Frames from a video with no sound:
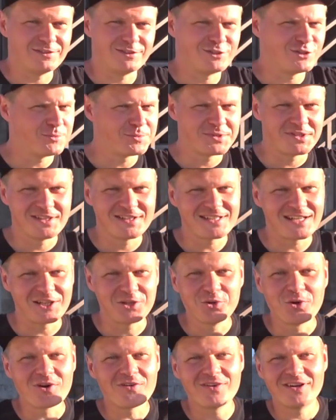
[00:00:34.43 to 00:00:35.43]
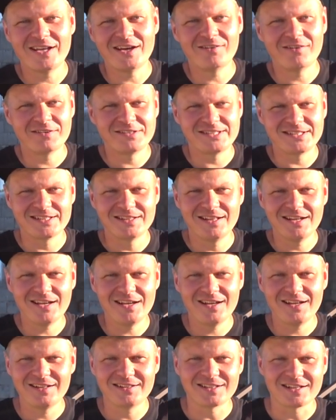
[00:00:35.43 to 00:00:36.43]
собственно, с которого я вам
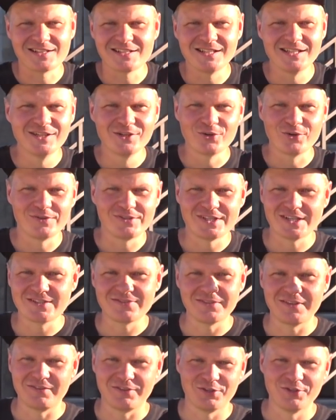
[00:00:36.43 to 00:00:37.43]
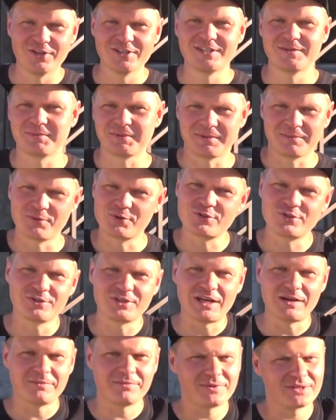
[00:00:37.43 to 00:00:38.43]
всегда транслирую все свои видосы, потому что
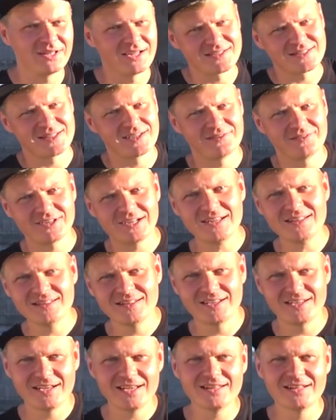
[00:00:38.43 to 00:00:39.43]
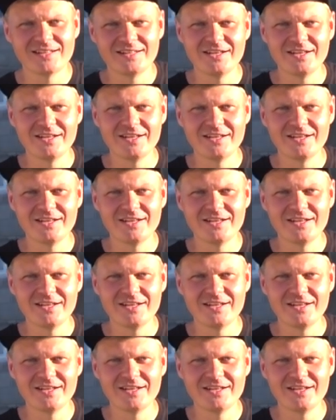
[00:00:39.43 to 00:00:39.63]
там классная веранда, и я на